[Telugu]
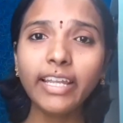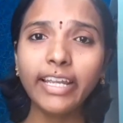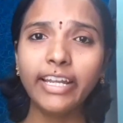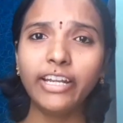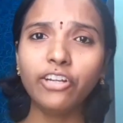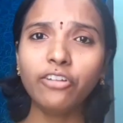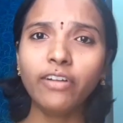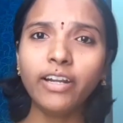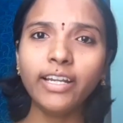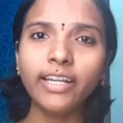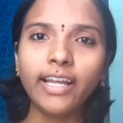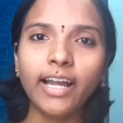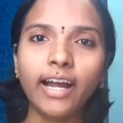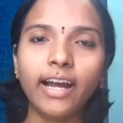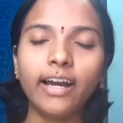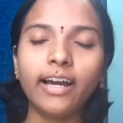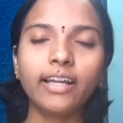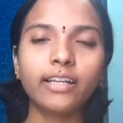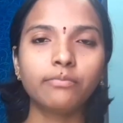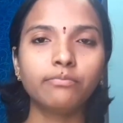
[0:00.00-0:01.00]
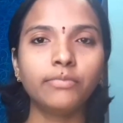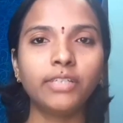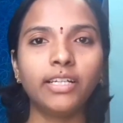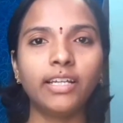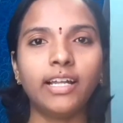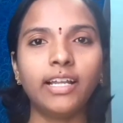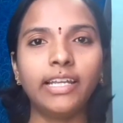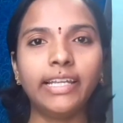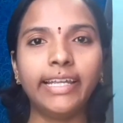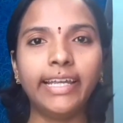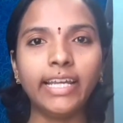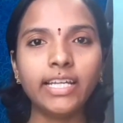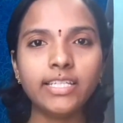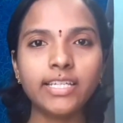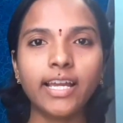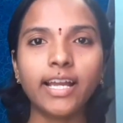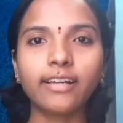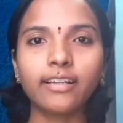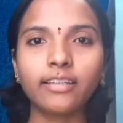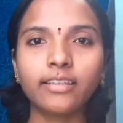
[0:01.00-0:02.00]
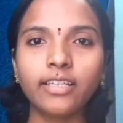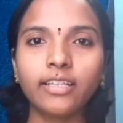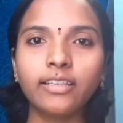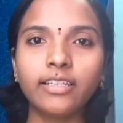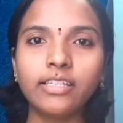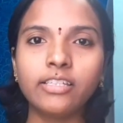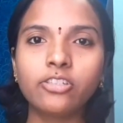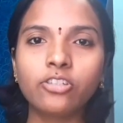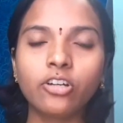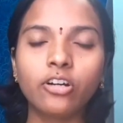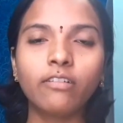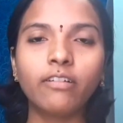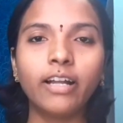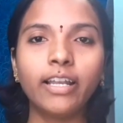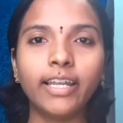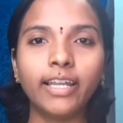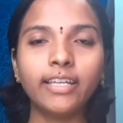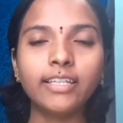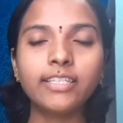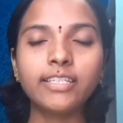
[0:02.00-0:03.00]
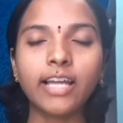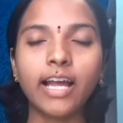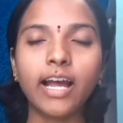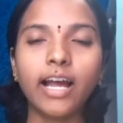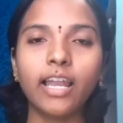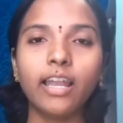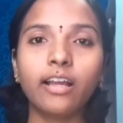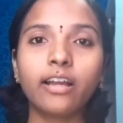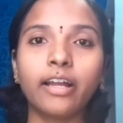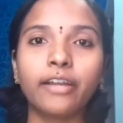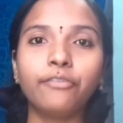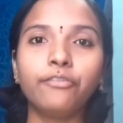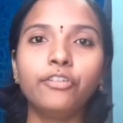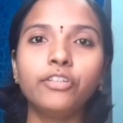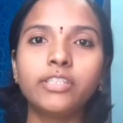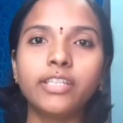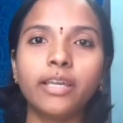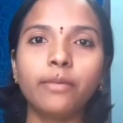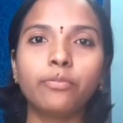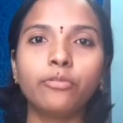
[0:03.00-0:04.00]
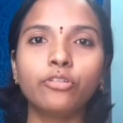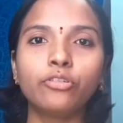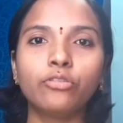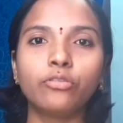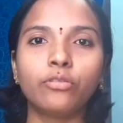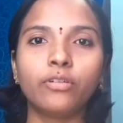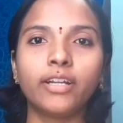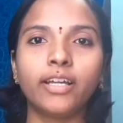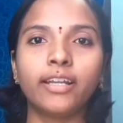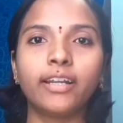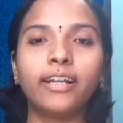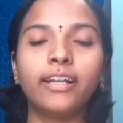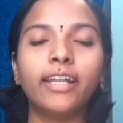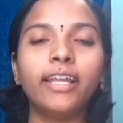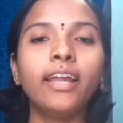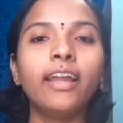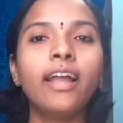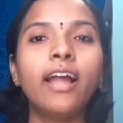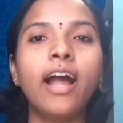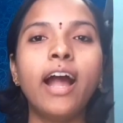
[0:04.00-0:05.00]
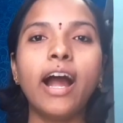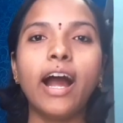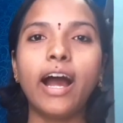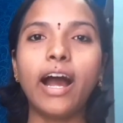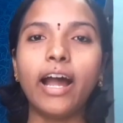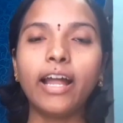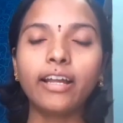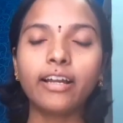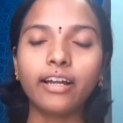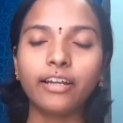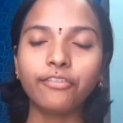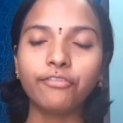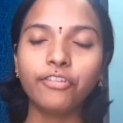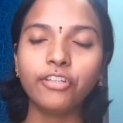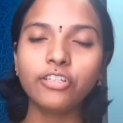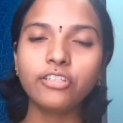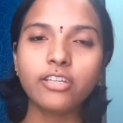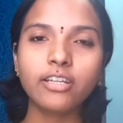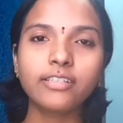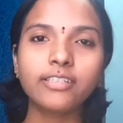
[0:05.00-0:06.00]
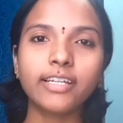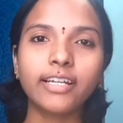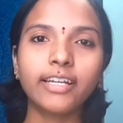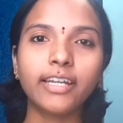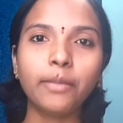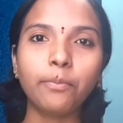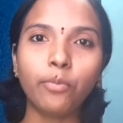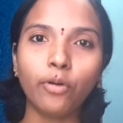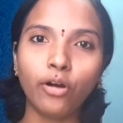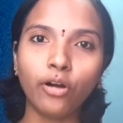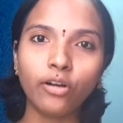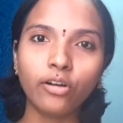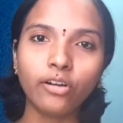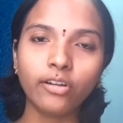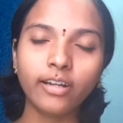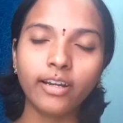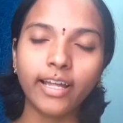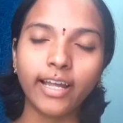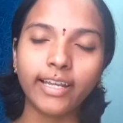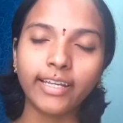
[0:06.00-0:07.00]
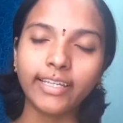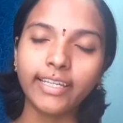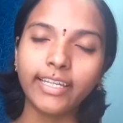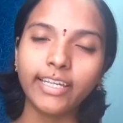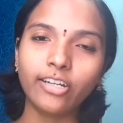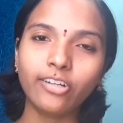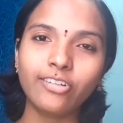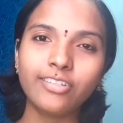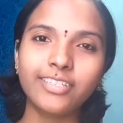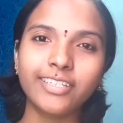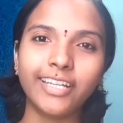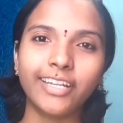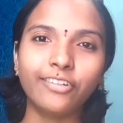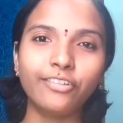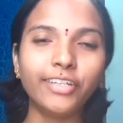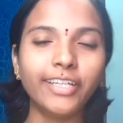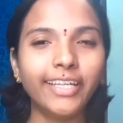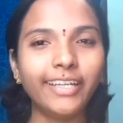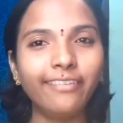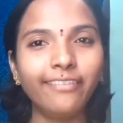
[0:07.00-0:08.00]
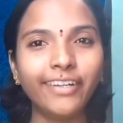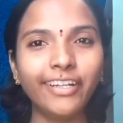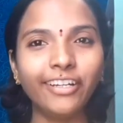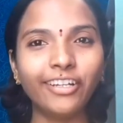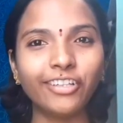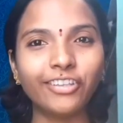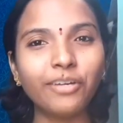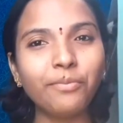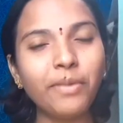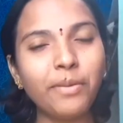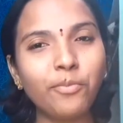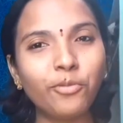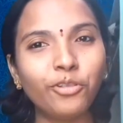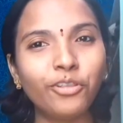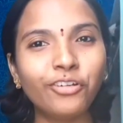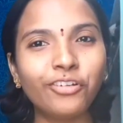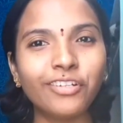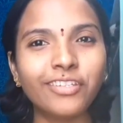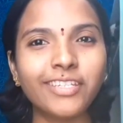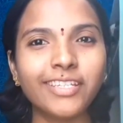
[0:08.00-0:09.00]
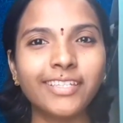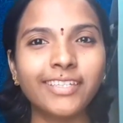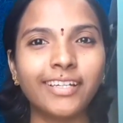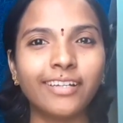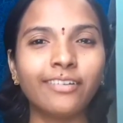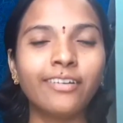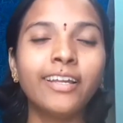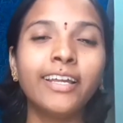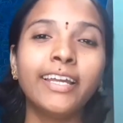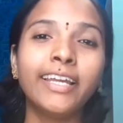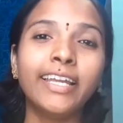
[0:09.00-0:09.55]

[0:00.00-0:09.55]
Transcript: ఎటువంటి ఆహారం తినాలి ఏ జాగ్రత్తలు తీసుకోవాలి అని చాలా కన్ఫ్యూజ్ అయిపోతూ ఉంటారండి ఆ కన్ఫ్యూజన్స్ అన్నీ పోగొట్టడానికి ఈరోజు నేను ఈ వీడియోతో మీ ముందుకు వచ్చేసాను